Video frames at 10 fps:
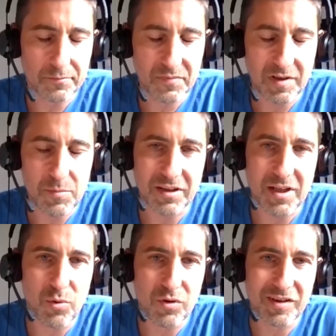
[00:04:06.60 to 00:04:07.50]
Samir, tu
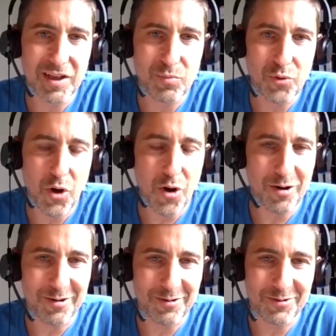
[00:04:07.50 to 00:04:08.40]
as boxé les plus
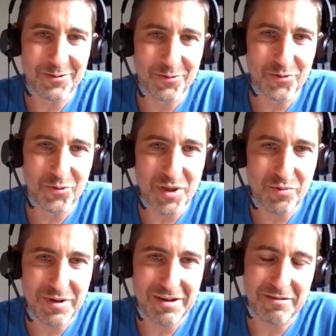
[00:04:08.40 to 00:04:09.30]
grands noms du
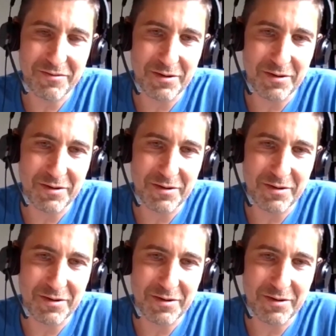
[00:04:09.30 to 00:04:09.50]
pied-point